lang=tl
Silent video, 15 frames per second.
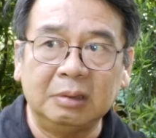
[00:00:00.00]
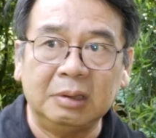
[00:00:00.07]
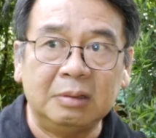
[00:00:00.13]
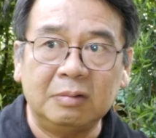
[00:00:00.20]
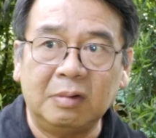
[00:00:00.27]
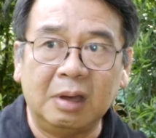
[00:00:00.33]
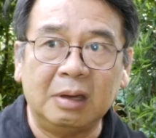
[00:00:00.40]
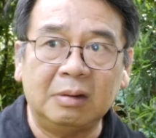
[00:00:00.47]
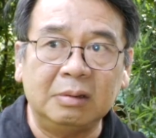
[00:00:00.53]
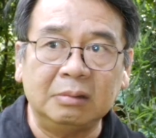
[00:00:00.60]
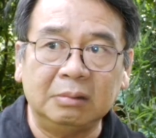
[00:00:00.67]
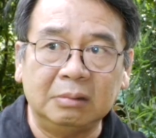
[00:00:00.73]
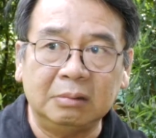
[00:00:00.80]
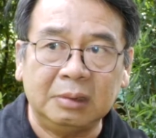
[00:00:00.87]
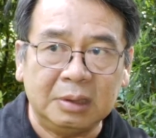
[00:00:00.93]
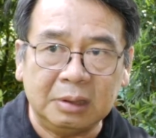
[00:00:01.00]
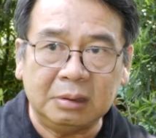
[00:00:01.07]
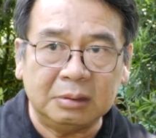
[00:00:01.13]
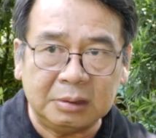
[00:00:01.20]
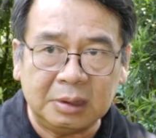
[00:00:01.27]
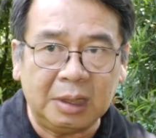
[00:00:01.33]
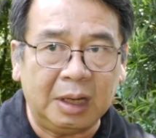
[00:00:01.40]
Kinuha ako, din,
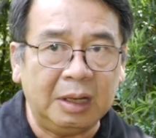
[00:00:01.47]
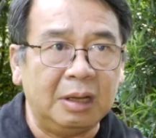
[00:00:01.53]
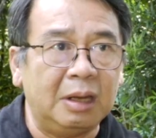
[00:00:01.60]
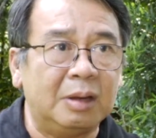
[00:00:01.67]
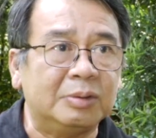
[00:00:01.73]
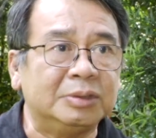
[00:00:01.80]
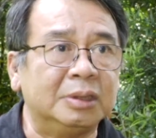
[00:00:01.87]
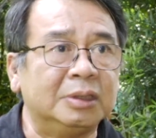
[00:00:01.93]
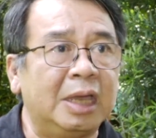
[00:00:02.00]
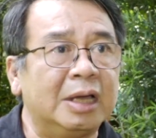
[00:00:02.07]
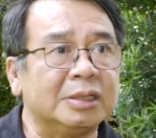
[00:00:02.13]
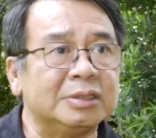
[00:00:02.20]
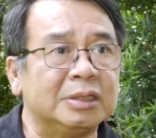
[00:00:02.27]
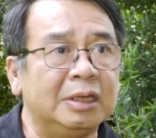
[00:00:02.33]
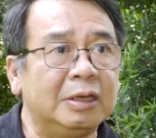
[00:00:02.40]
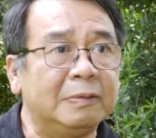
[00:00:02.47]
sinakay lang ako sa taxi.